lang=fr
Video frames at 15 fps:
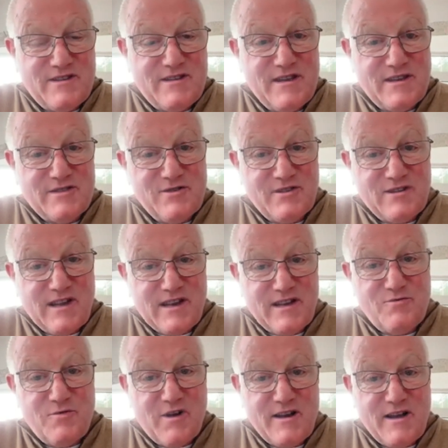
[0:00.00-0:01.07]
dans ce
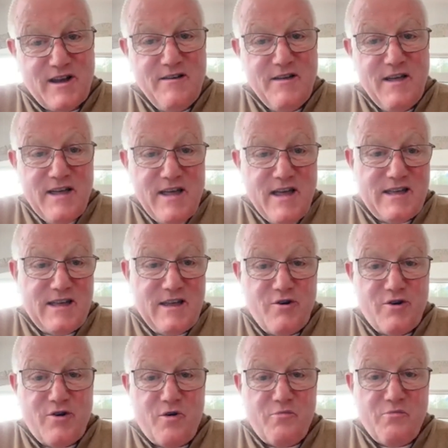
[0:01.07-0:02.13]
territoire-là et qui
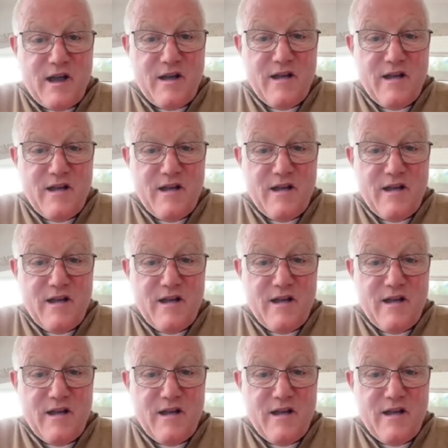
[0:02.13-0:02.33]
le combat.